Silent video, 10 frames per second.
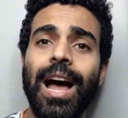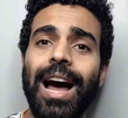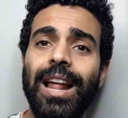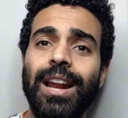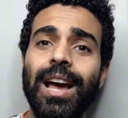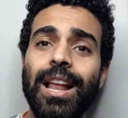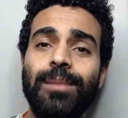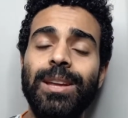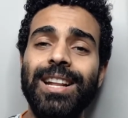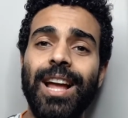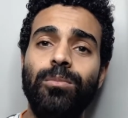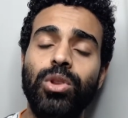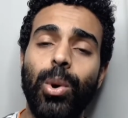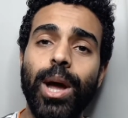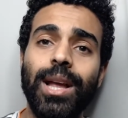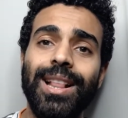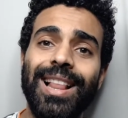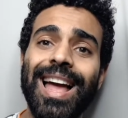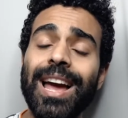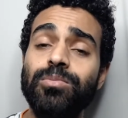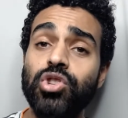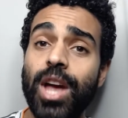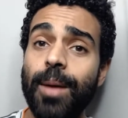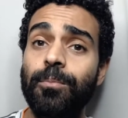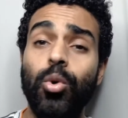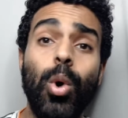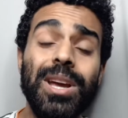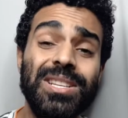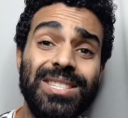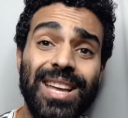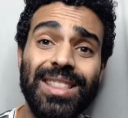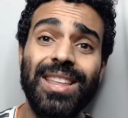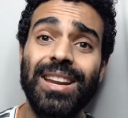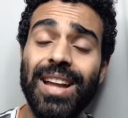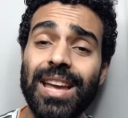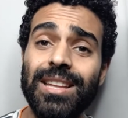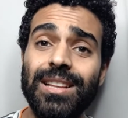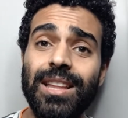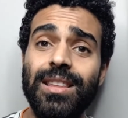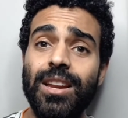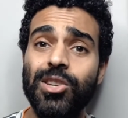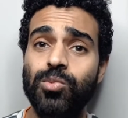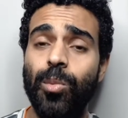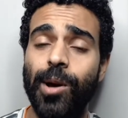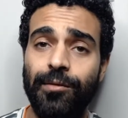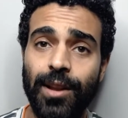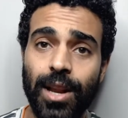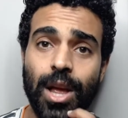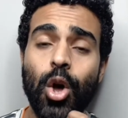على الناحيه اليمين كان متواجد لاعب شاب كويس جدا جيد جدا اسمه مارفن